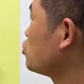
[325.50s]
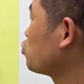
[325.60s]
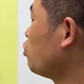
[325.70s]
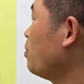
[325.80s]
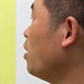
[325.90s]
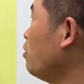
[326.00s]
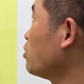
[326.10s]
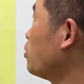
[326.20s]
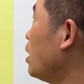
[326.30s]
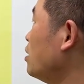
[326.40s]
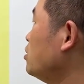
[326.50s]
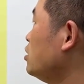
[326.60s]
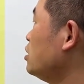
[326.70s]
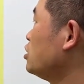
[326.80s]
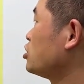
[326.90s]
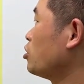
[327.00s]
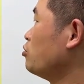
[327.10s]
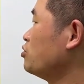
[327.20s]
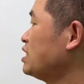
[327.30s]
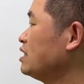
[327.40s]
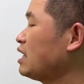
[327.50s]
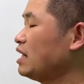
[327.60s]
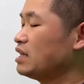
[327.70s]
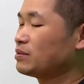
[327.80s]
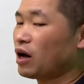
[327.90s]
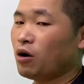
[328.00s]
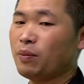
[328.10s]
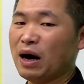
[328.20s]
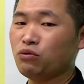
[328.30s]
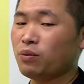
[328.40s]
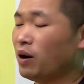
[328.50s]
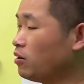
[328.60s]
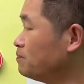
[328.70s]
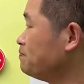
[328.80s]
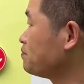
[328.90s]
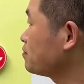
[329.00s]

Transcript: 捉炮的话，首先他得逃八路炮。